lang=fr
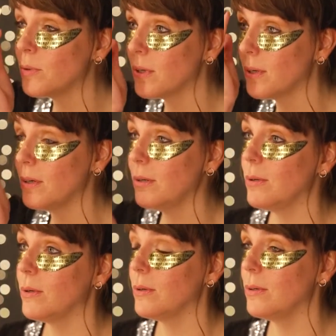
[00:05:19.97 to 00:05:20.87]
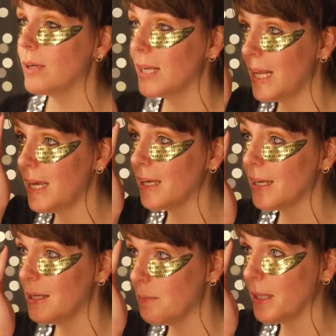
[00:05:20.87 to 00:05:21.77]
donc euh, le, clair
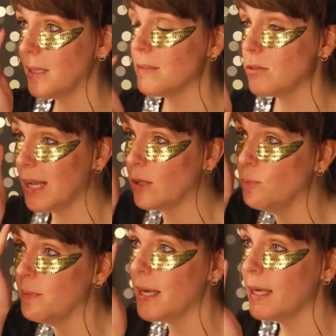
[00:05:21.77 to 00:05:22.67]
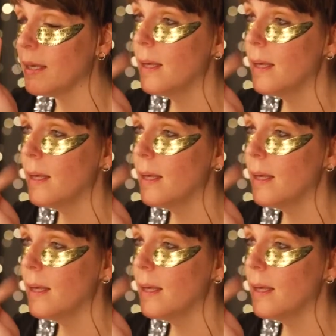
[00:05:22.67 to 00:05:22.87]
et les paillettes, la lumière,